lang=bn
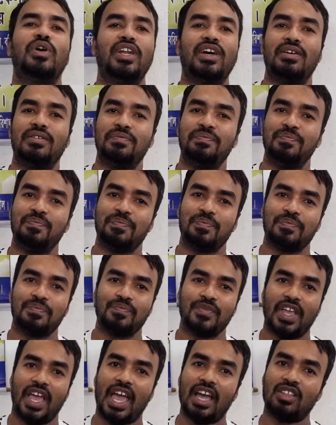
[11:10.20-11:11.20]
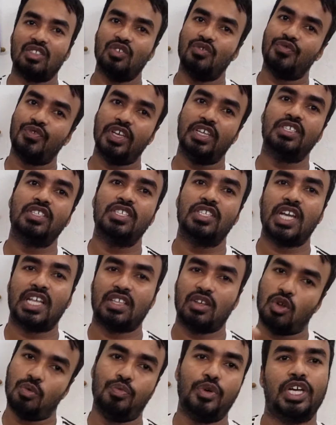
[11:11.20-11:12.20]
হবে না একদম ফিক্সড
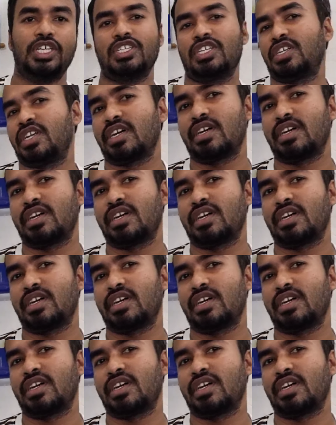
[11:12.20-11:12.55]
সাতানব্বই হাজার